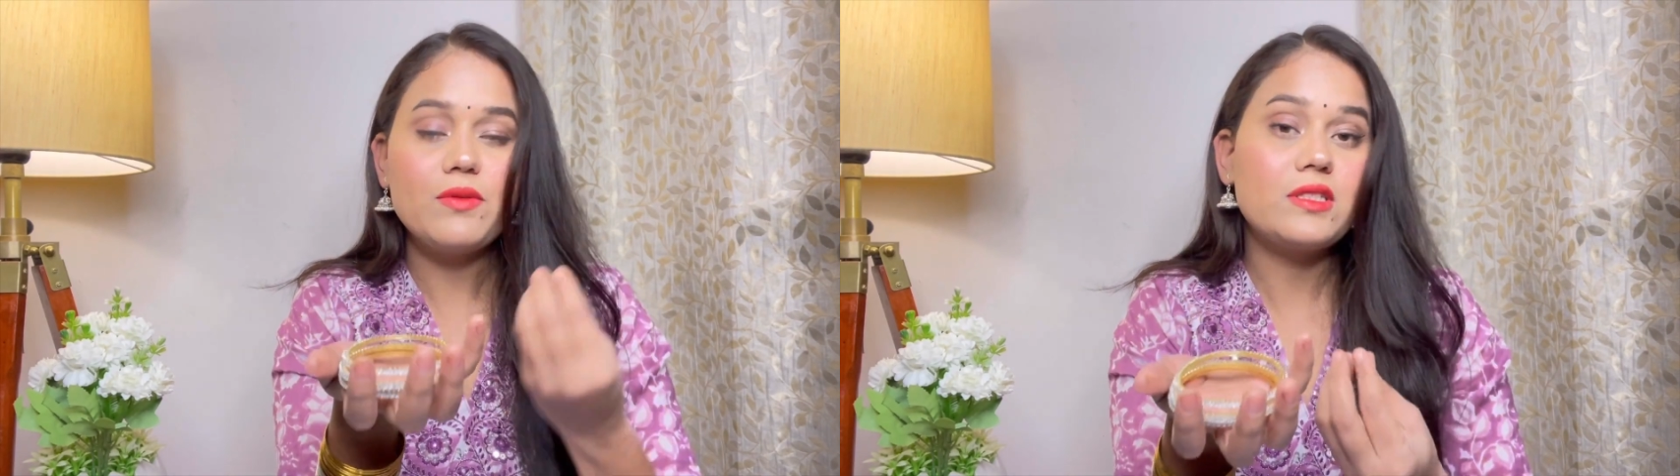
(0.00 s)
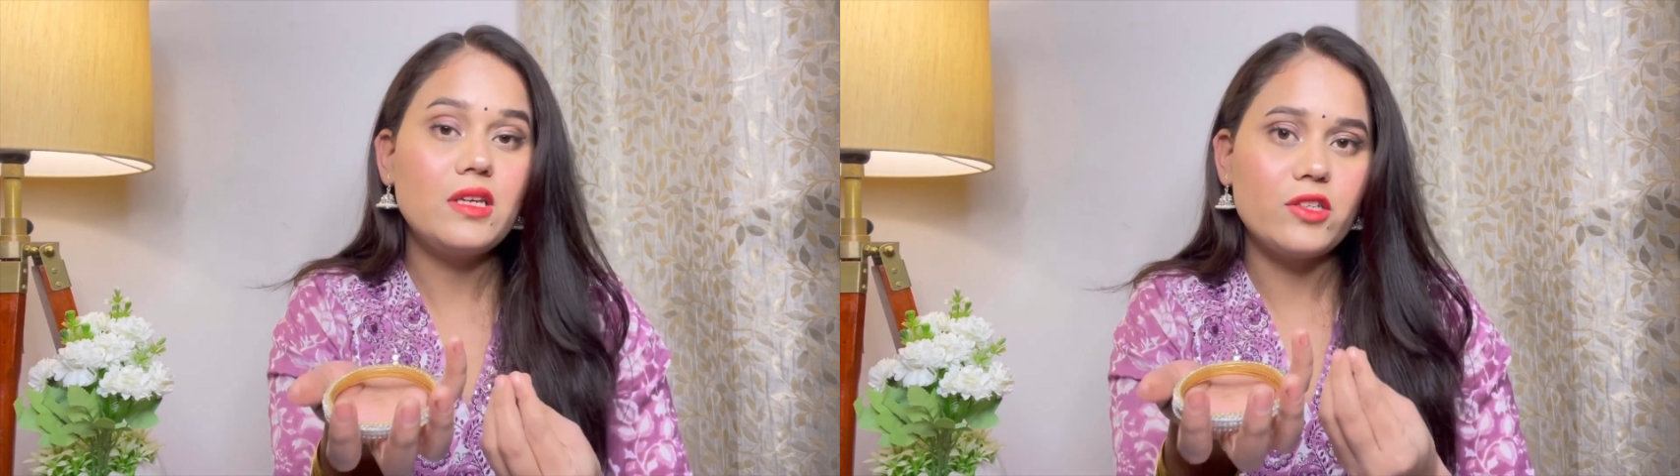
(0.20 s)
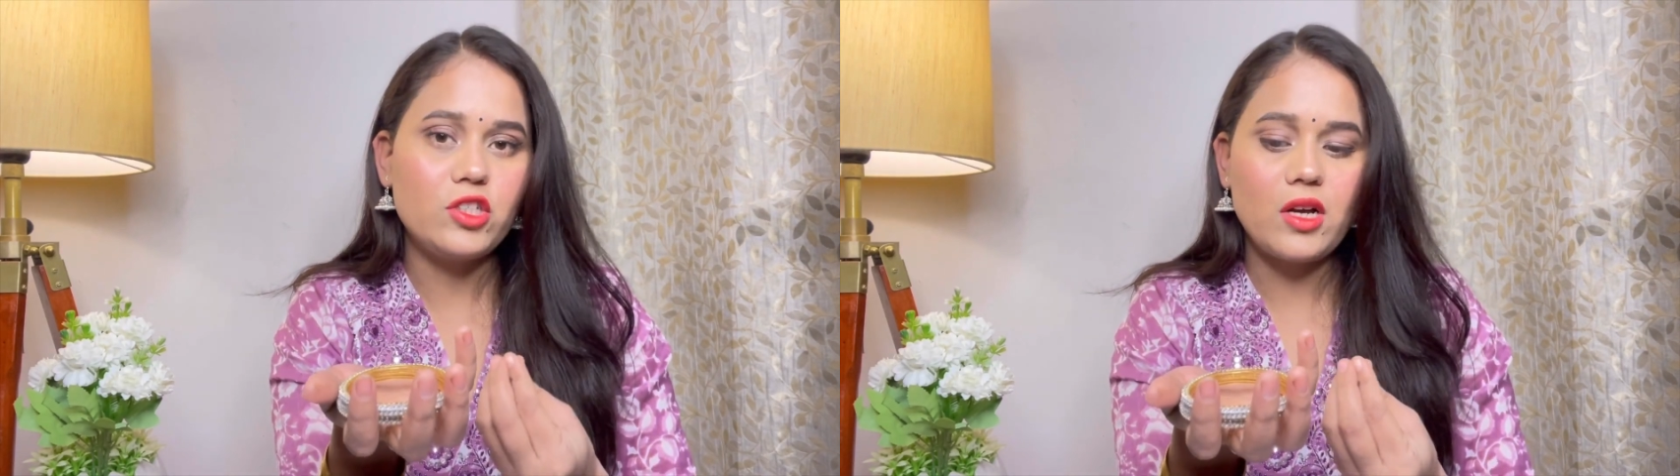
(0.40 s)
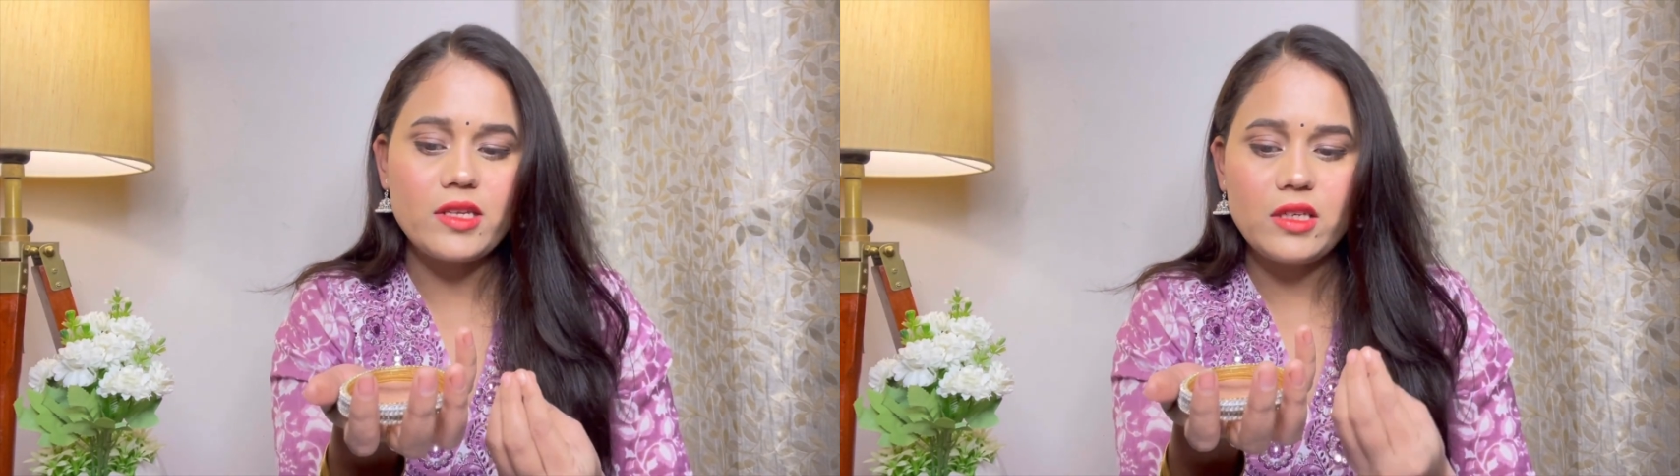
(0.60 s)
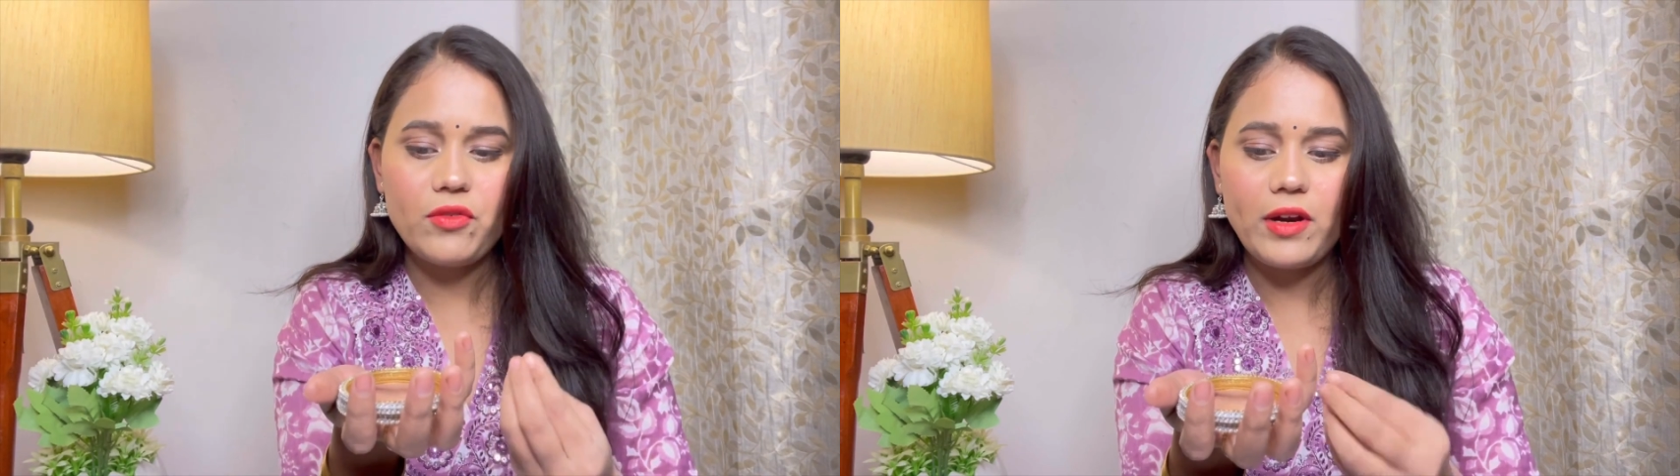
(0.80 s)
इसकी अच्छी
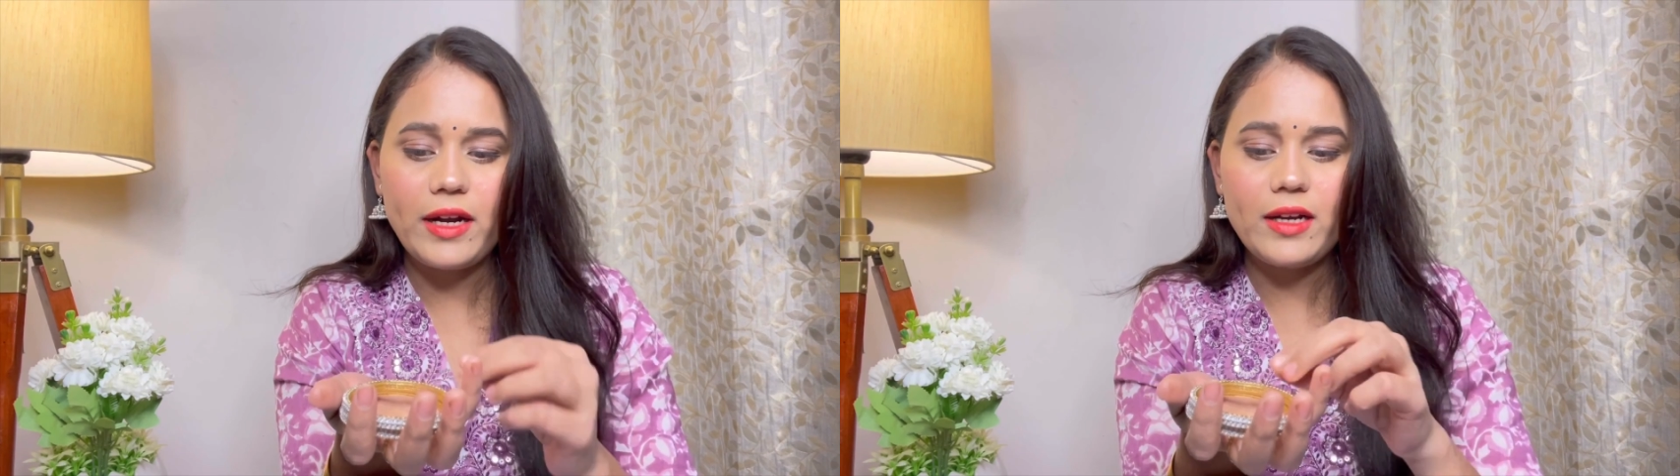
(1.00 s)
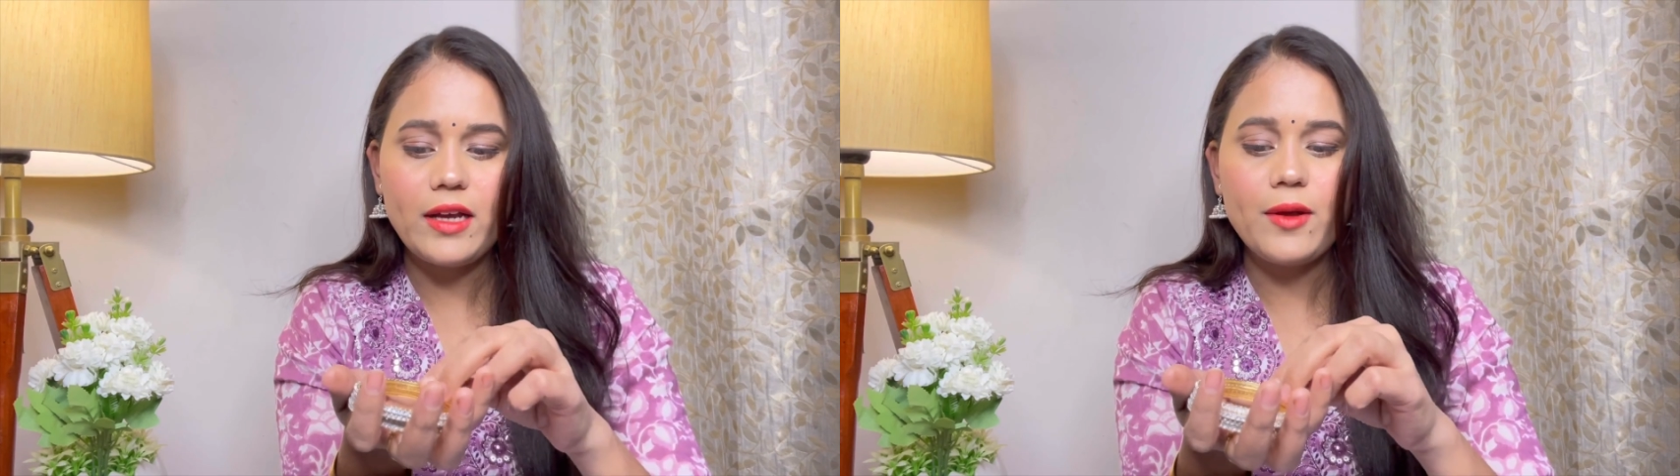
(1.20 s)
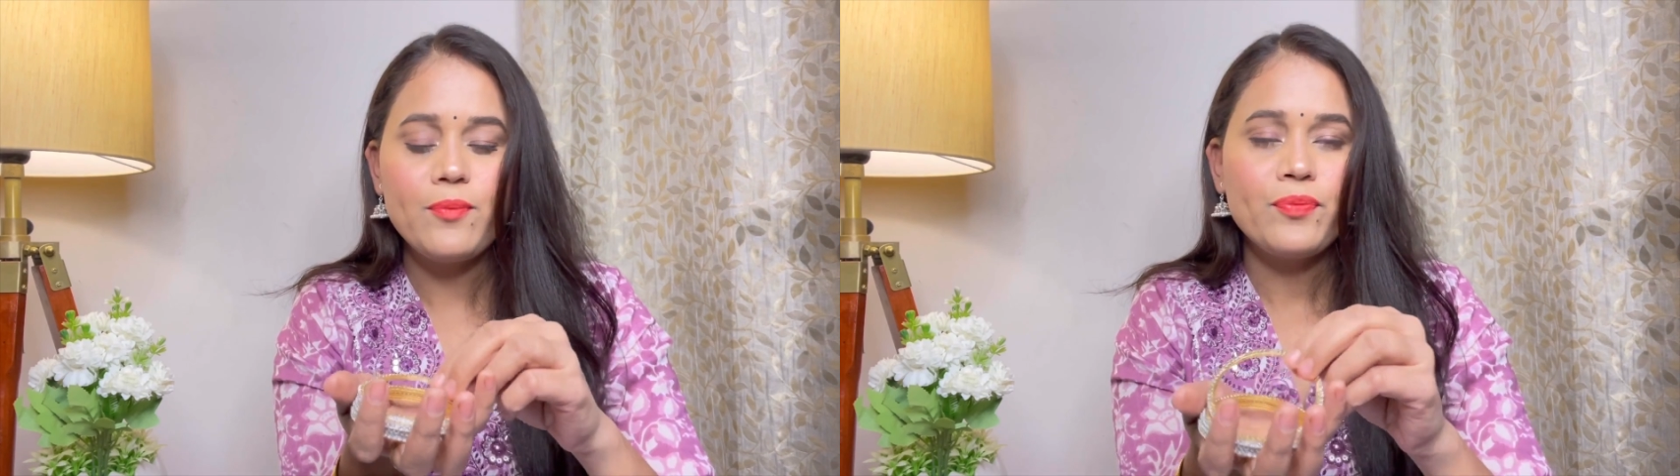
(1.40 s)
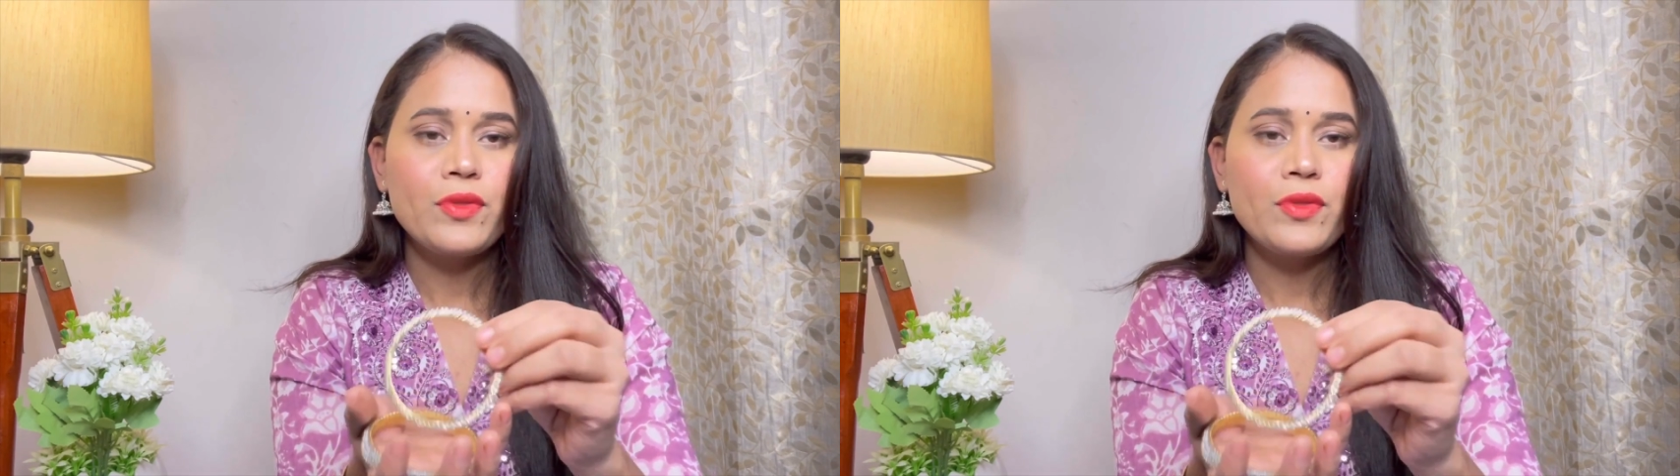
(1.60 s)
खासी वेट है